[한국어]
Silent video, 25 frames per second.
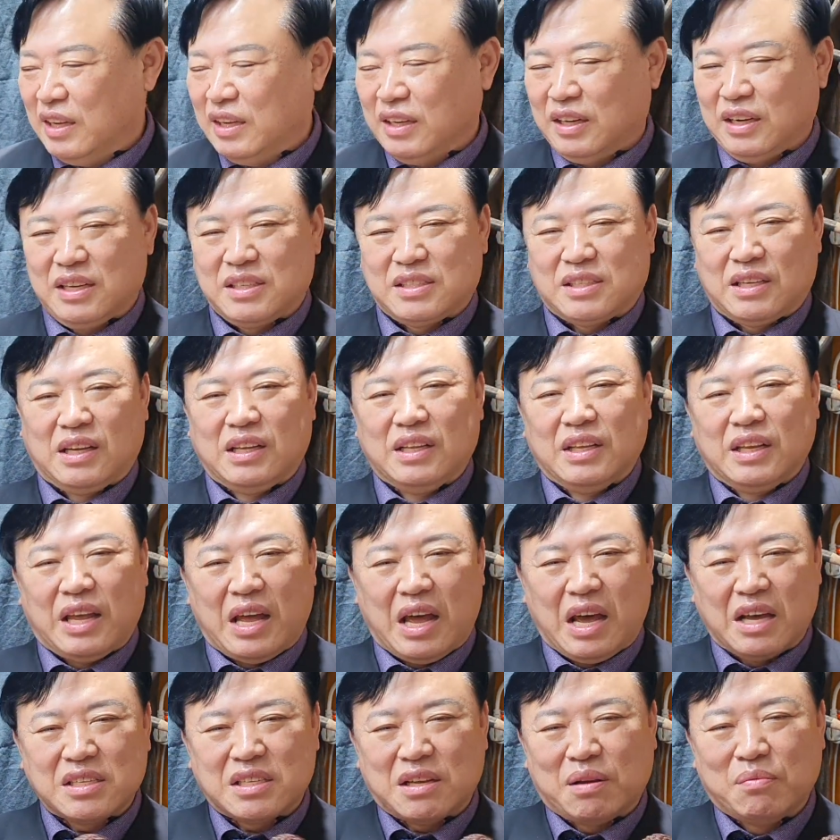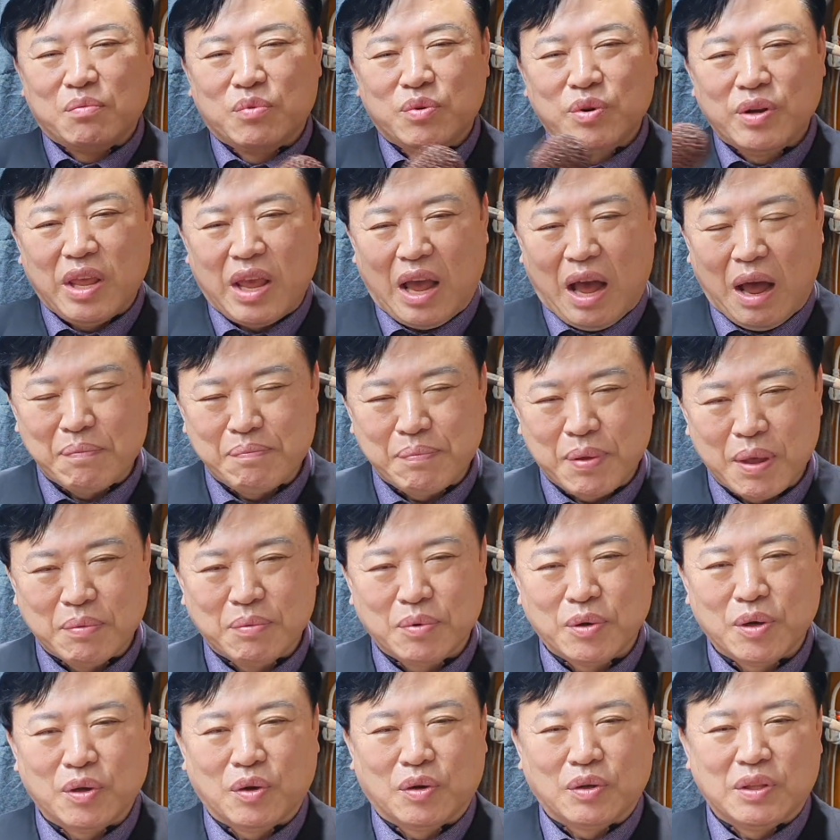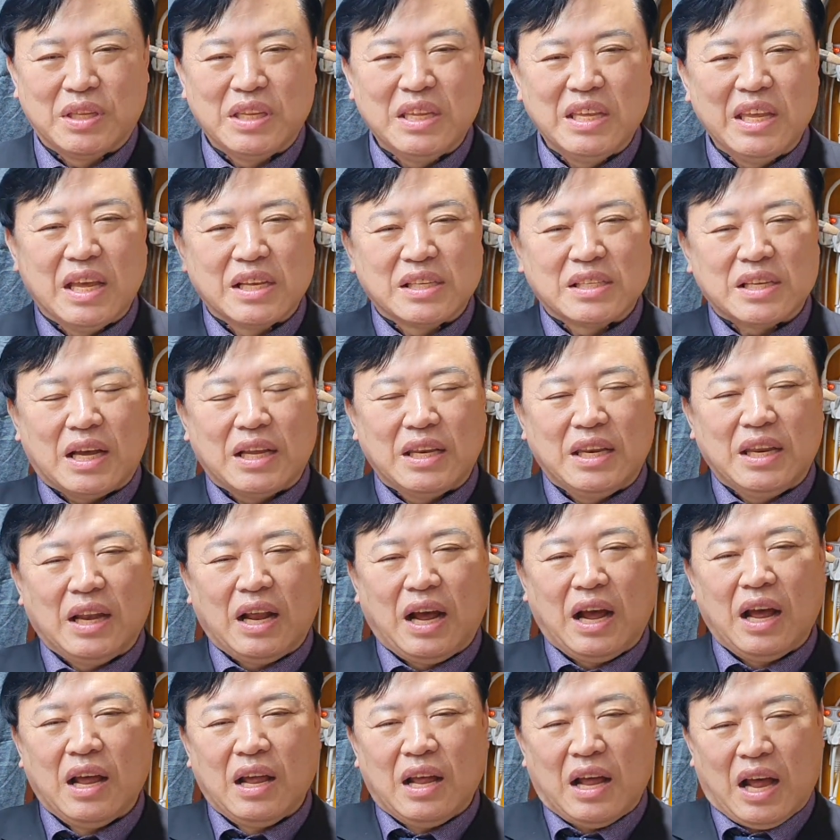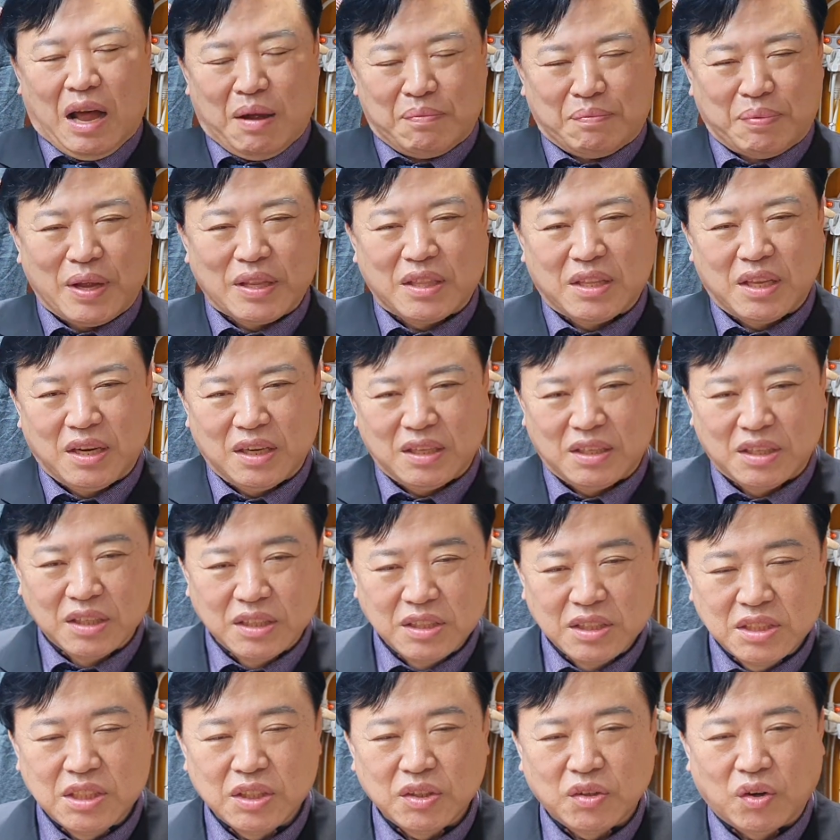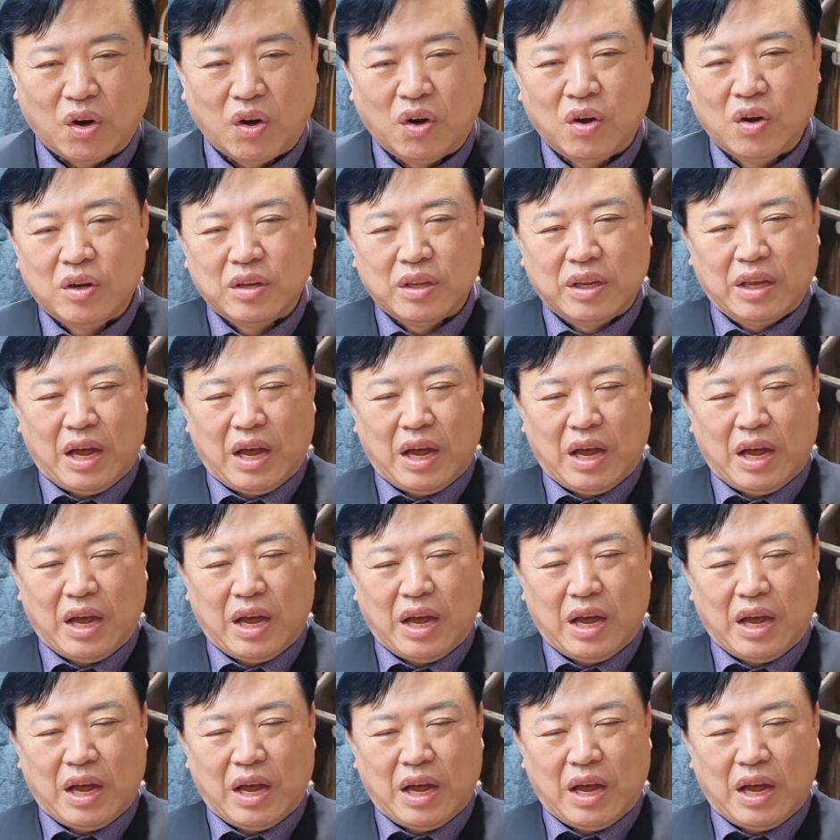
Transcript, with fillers: 그래서 항상 물이 앞에 보이고 뒤에 산이나 아파트를 등지고 예,